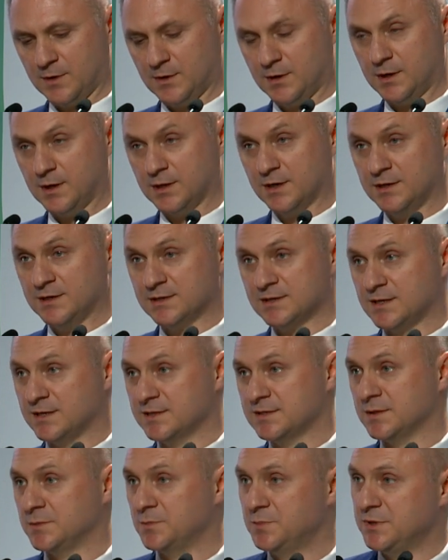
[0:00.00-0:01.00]

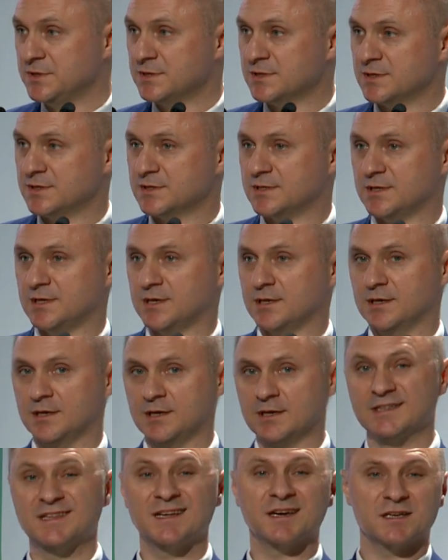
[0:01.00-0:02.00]
организациям бизнеса
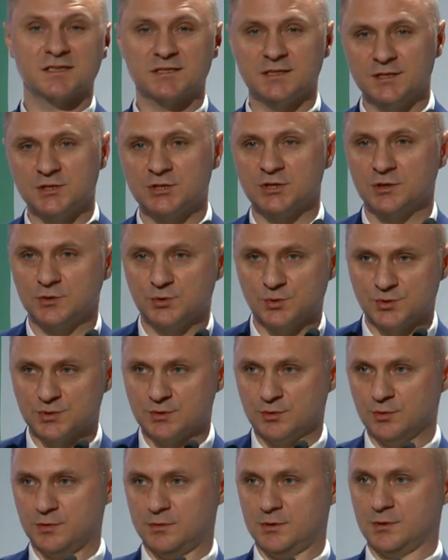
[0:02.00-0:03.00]
на различных
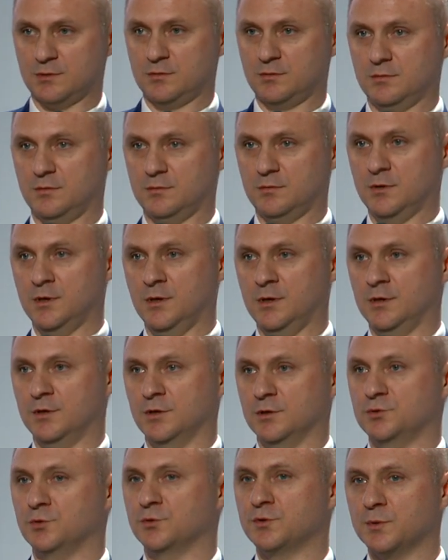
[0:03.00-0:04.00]
условиях.
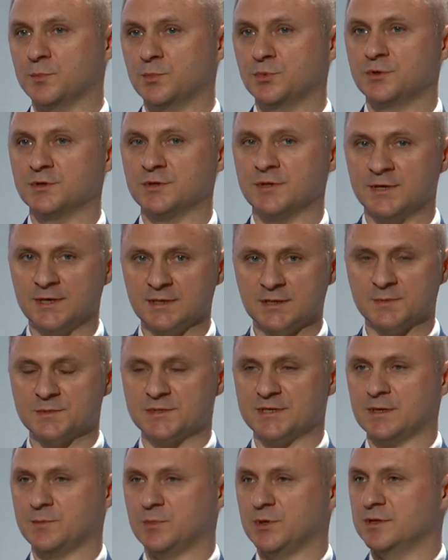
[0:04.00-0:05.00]
Кто-то будет на этом
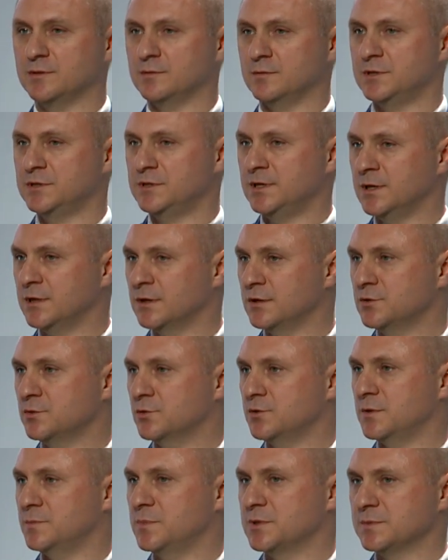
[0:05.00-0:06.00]
зарабатывать деньги,
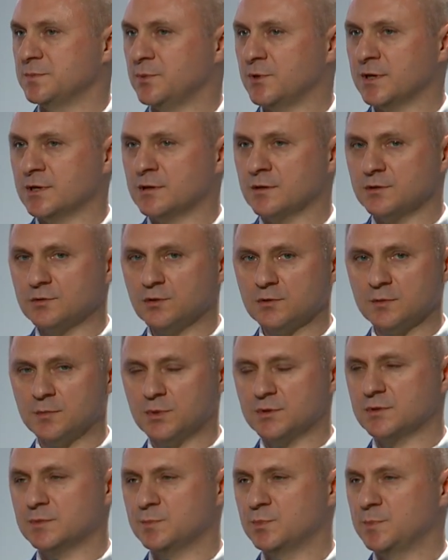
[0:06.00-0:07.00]
кто-то бесплатно, кто-то
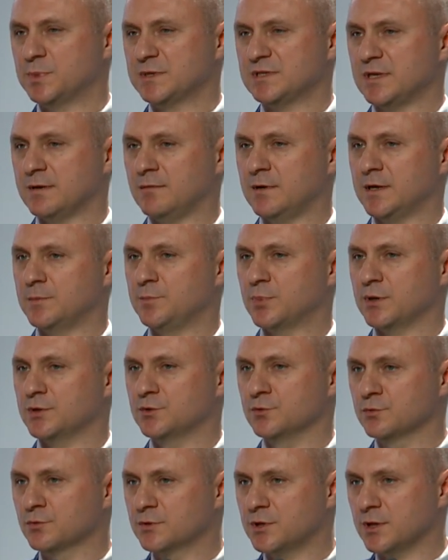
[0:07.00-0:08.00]
будет представлять
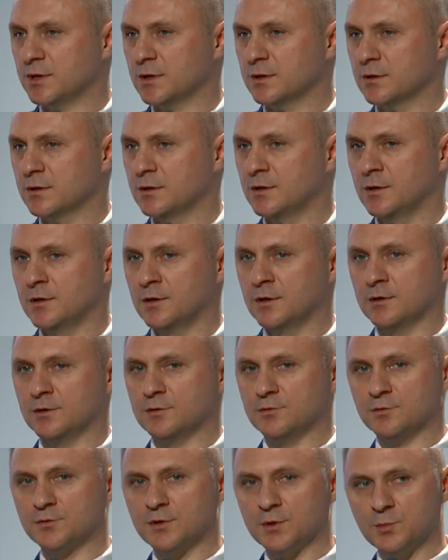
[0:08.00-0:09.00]
продукты,
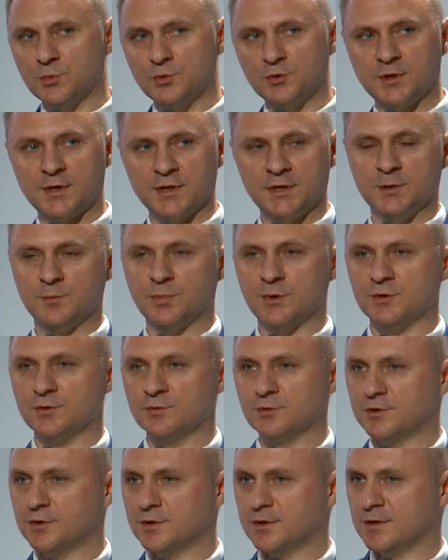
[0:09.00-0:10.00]
кто-то будет одни
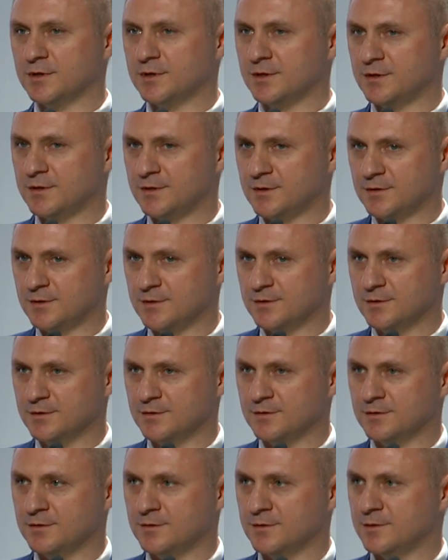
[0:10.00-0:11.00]
продукты
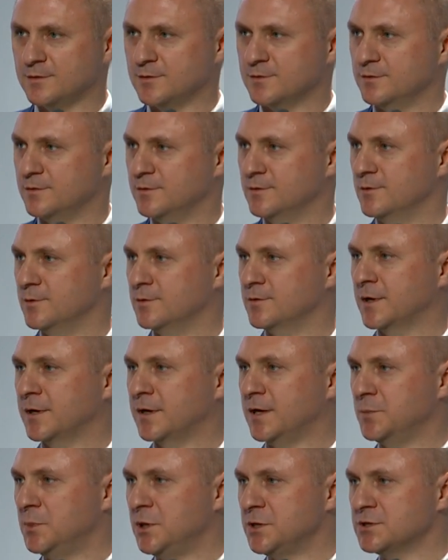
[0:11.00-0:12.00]
э, на
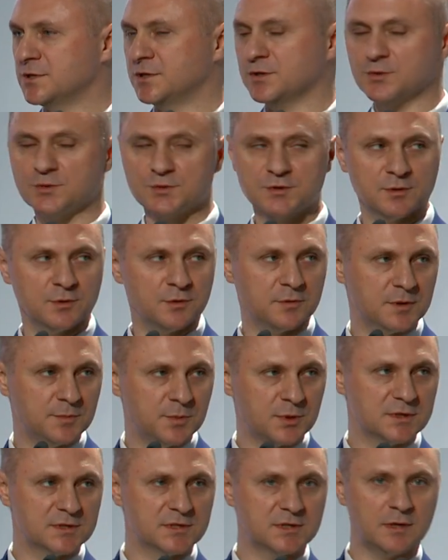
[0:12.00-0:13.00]
коммерческих условиях
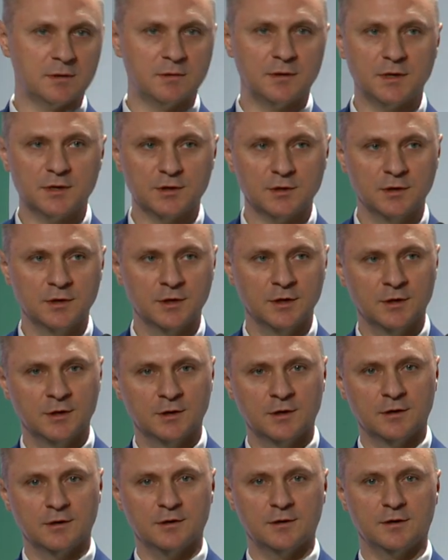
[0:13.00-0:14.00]
предоставлять,
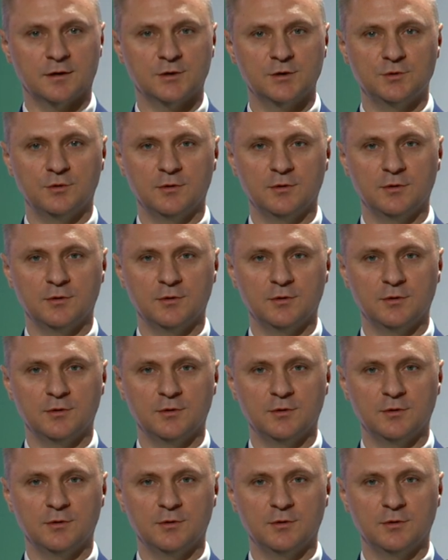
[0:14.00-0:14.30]
э,